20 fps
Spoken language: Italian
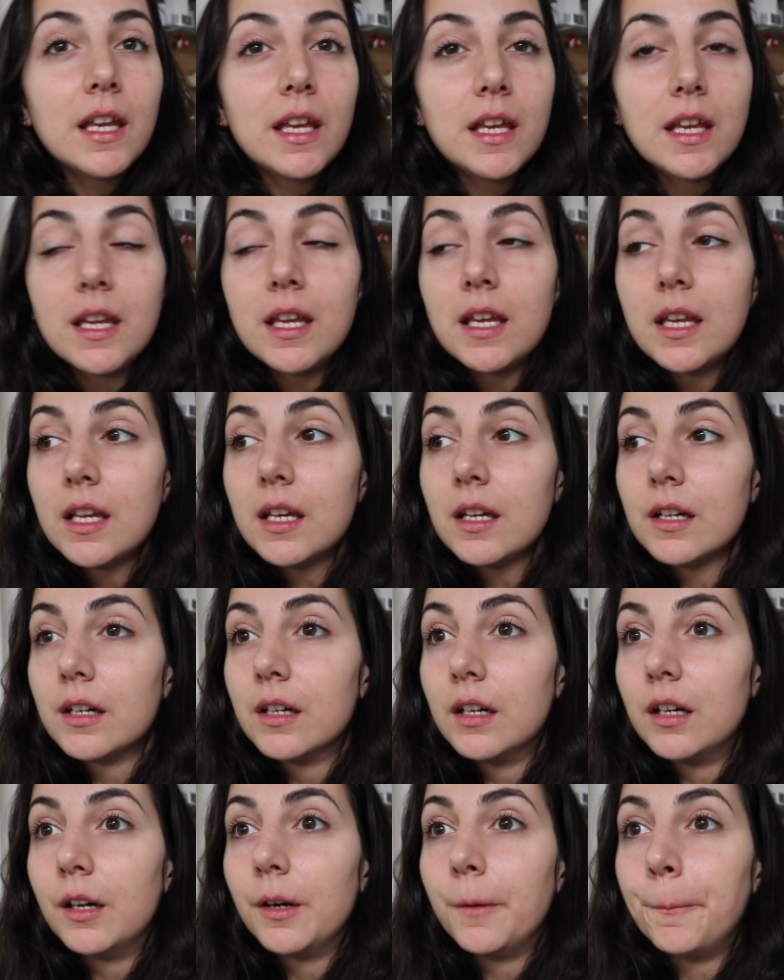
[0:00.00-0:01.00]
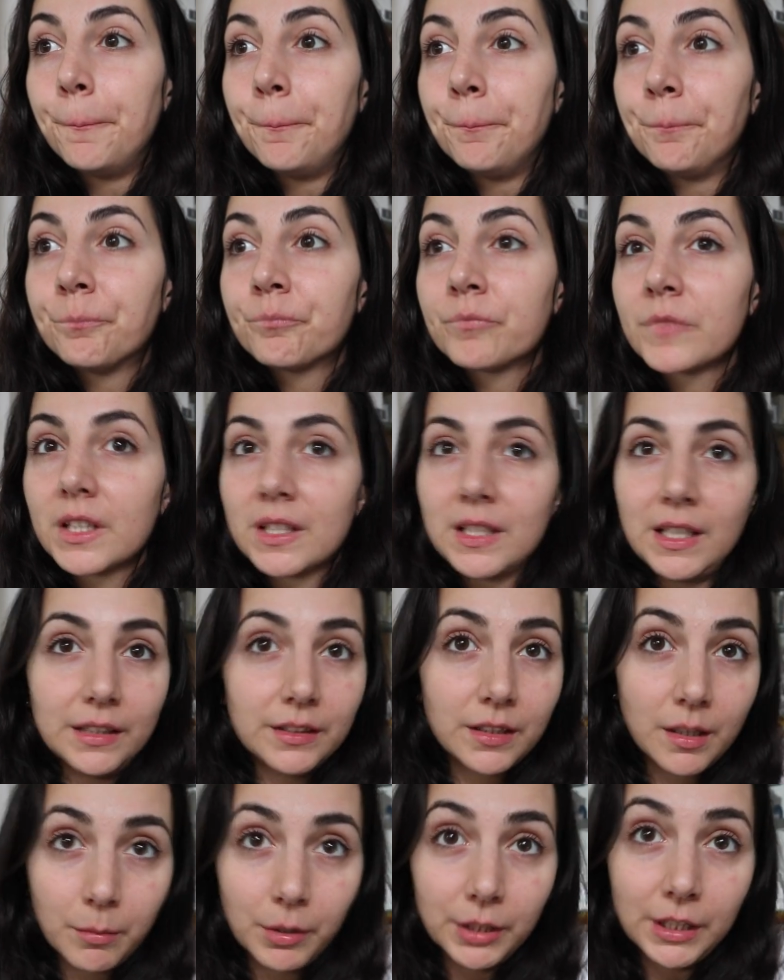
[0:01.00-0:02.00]
e um, sì
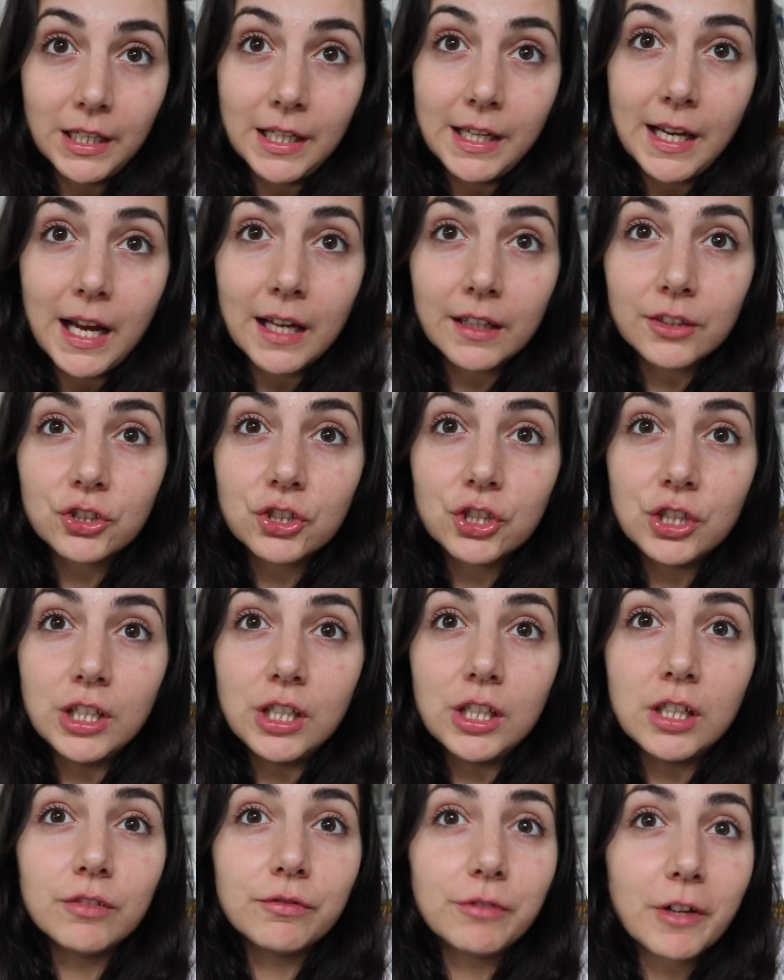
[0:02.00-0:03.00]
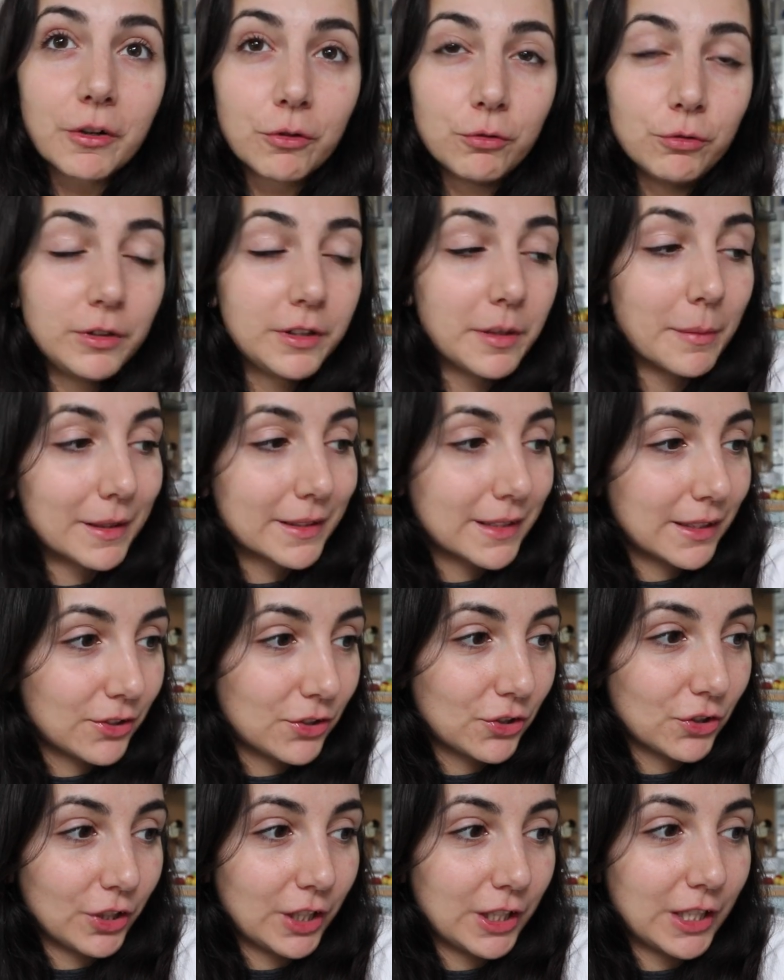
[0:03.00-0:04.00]
andremo ad allenarci, farò l'ultima
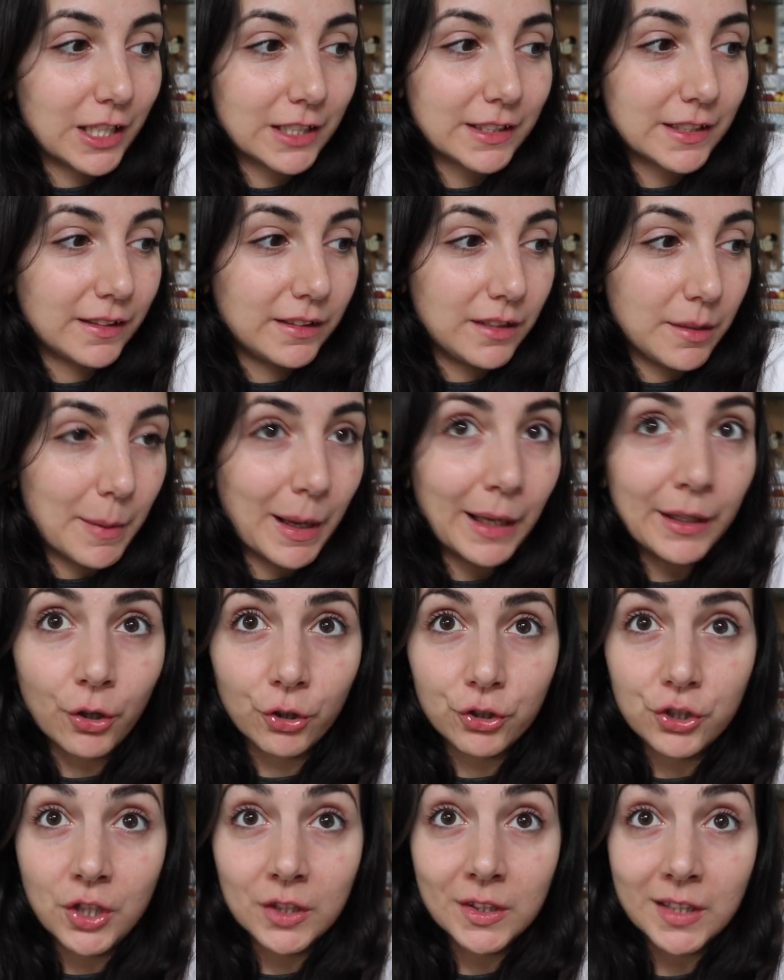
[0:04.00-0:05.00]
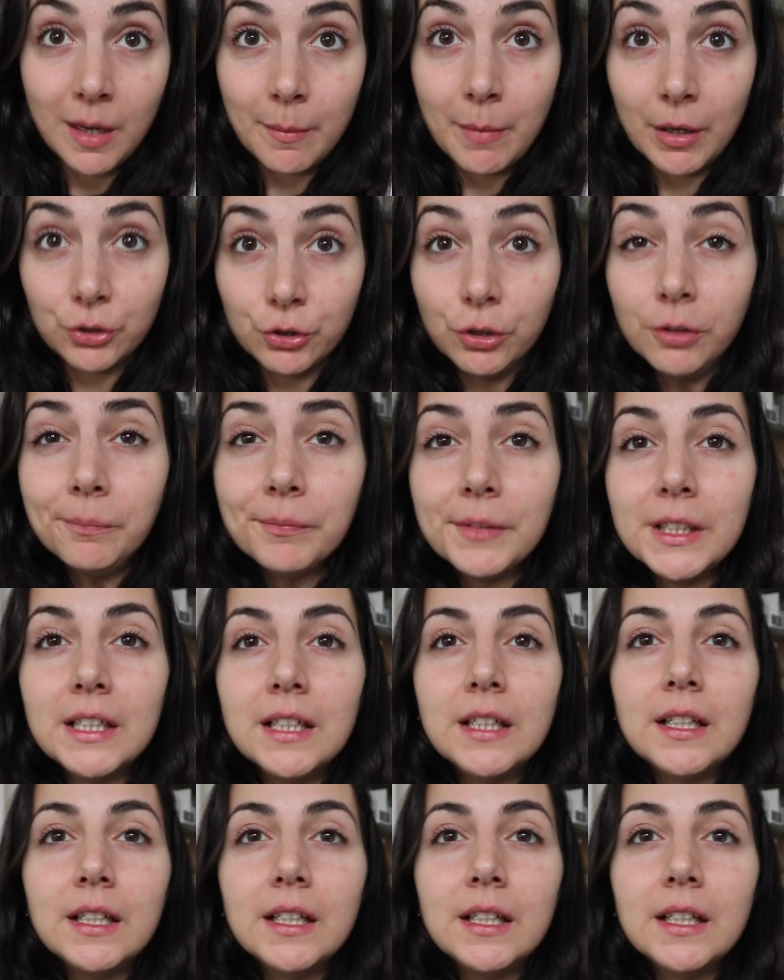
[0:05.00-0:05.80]
sessione della settimana, oggi è sabato